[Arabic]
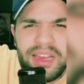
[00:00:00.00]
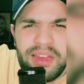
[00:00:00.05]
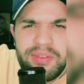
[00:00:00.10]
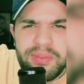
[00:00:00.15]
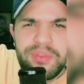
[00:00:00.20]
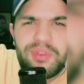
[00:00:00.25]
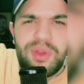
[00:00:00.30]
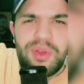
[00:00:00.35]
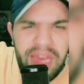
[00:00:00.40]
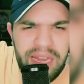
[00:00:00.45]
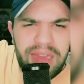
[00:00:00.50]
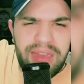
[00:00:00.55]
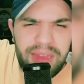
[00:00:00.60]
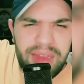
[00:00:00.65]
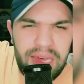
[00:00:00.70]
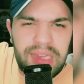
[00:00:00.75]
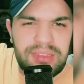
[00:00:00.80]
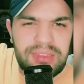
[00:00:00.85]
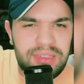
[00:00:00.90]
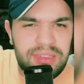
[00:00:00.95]
فلان
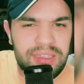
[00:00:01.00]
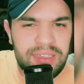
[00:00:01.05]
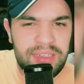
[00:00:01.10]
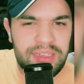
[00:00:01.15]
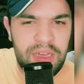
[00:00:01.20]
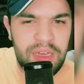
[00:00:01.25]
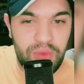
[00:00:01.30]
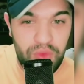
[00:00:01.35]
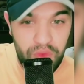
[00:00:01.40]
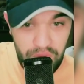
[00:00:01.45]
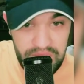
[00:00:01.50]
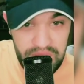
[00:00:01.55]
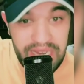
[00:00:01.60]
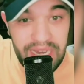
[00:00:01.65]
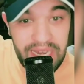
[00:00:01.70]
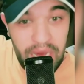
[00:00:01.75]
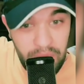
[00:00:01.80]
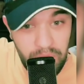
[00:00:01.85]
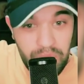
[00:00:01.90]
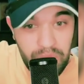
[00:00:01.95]
ناض فلان
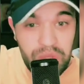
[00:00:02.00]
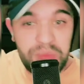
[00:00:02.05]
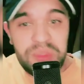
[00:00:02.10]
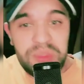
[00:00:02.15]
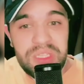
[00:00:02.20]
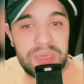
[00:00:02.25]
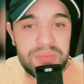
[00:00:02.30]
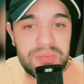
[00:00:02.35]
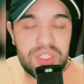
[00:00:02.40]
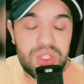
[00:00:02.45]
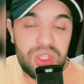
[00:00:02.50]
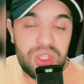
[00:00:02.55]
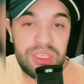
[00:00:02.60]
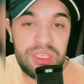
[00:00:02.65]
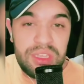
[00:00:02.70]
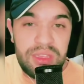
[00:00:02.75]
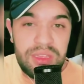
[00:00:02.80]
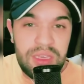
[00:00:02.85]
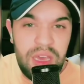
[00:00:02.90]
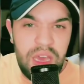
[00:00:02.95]
عاود بدم جديد
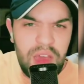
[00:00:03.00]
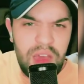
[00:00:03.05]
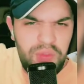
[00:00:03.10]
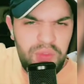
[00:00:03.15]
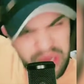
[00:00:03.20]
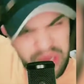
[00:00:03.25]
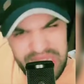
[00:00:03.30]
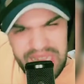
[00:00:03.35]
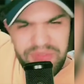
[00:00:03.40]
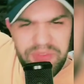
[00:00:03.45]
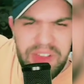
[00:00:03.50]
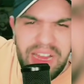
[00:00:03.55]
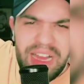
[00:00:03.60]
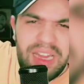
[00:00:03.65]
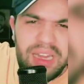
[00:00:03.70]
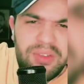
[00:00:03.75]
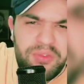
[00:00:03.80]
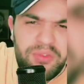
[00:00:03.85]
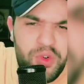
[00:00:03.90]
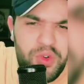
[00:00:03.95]
فلان
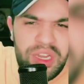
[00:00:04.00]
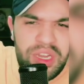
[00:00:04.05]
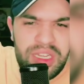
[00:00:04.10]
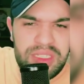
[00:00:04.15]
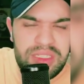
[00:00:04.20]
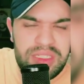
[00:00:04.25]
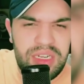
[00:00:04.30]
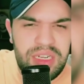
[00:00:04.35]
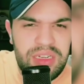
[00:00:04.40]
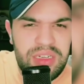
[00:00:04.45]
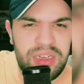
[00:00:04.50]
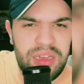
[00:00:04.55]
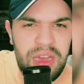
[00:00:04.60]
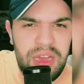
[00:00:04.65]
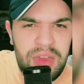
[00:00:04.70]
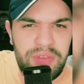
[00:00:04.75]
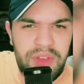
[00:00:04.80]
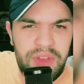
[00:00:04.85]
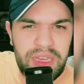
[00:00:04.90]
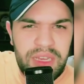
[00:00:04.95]
فعل فلان ترك
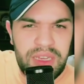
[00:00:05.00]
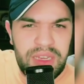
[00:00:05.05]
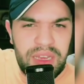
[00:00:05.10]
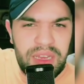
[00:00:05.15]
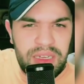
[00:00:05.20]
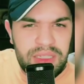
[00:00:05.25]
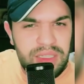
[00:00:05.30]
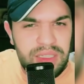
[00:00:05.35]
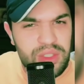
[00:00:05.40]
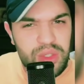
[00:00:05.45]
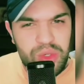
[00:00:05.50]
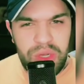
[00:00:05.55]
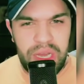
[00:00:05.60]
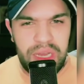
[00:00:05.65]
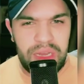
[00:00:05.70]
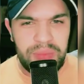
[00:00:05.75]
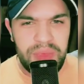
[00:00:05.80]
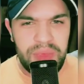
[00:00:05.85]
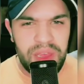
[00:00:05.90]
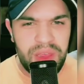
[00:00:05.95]
فاني اعطيتك
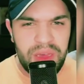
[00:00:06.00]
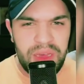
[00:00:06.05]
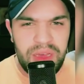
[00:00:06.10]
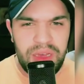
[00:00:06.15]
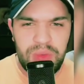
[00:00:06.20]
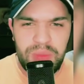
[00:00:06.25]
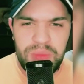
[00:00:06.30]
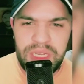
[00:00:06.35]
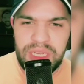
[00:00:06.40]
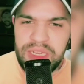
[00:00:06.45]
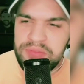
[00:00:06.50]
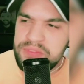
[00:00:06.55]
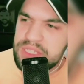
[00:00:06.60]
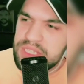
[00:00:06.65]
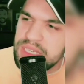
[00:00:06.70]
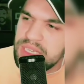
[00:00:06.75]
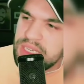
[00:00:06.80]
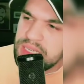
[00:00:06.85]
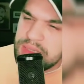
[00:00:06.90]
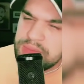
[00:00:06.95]
المثال
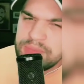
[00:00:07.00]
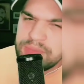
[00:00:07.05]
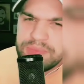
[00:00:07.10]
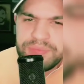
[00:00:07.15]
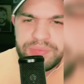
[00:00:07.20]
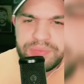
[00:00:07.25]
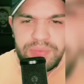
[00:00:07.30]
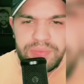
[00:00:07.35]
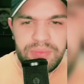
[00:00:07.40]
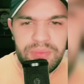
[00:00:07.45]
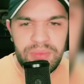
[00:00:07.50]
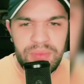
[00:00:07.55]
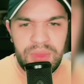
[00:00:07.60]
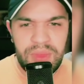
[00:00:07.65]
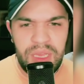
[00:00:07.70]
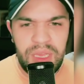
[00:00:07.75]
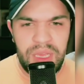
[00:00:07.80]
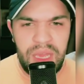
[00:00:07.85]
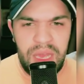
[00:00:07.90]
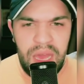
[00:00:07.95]
بنفسي
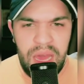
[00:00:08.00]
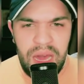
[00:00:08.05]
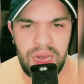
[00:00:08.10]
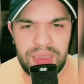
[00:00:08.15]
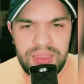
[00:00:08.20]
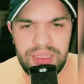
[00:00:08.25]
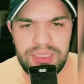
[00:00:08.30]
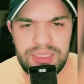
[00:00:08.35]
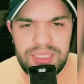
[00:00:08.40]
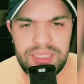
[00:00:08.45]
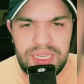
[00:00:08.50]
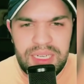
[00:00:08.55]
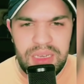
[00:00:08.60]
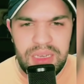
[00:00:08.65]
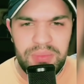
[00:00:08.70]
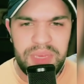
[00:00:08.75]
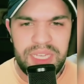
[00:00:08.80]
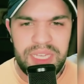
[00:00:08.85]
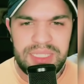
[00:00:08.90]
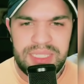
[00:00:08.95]
اعطيتك
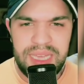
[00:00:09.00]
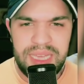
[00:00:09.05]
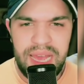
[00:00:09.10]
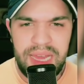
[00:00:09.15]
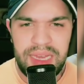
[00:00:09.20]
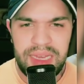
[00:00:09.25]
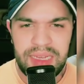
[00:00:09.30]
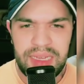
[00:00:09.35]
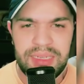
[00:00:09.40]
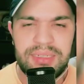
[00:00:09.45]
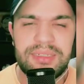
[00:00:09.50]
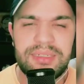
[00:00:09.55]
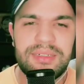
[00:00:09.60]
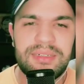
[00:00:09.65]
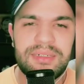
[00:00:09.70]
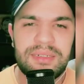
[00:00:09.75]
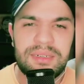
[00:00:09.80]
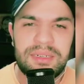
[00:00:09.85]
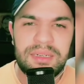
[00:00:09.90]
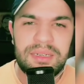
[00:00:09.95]
المثال
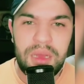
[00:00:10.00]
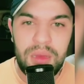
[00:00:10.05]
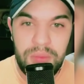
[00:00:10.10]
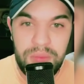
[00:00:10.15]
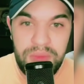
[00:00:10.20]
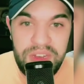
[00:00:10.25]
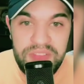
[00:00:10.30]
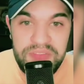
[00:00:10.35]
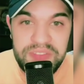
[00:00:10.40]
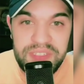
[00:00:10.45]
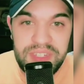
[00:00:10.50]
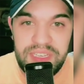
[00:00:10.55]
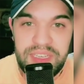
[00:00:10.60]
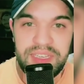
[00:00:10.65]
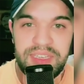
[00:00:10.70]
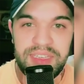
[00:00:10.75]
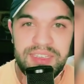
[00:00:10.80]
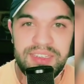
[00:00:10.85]
بنفسي